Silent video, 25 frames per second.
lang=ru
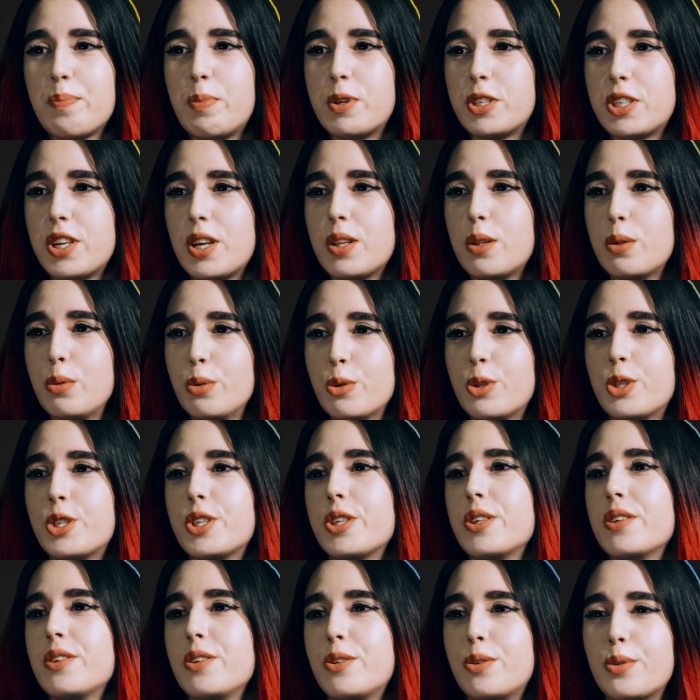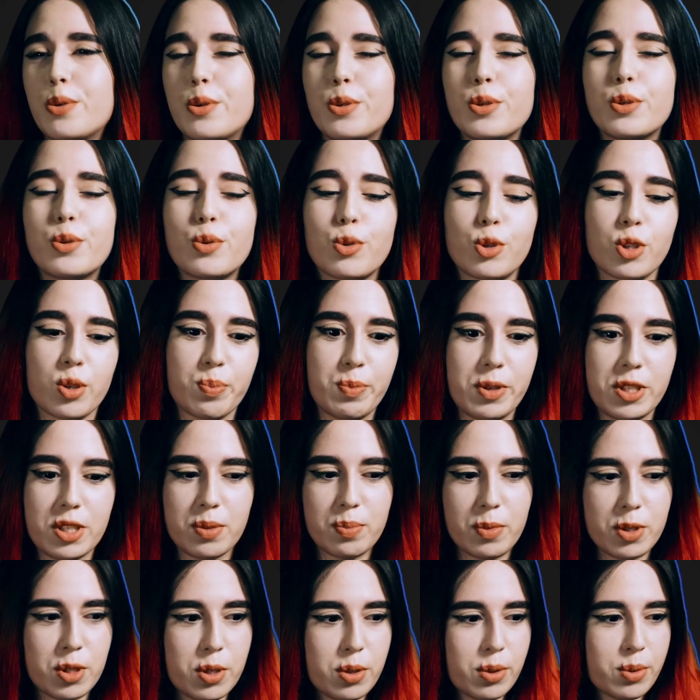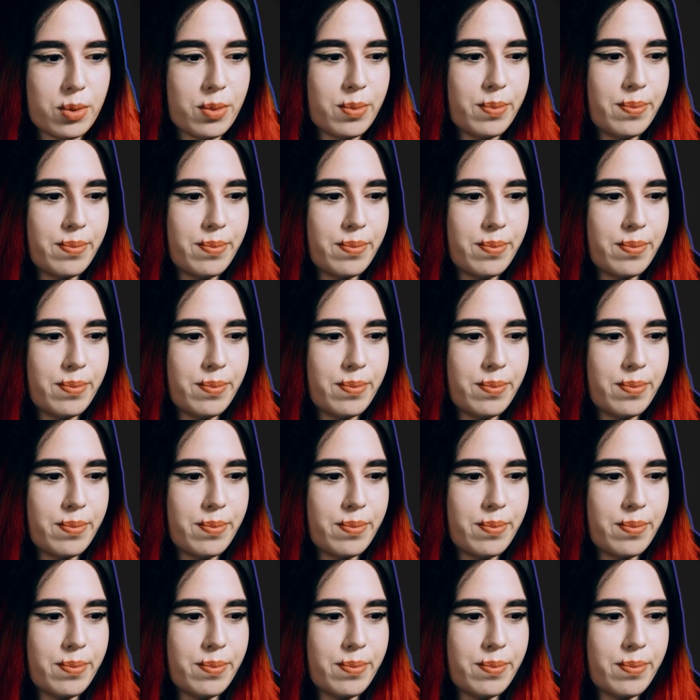пожалуй, лучше ее историю игрушек пересмотрю.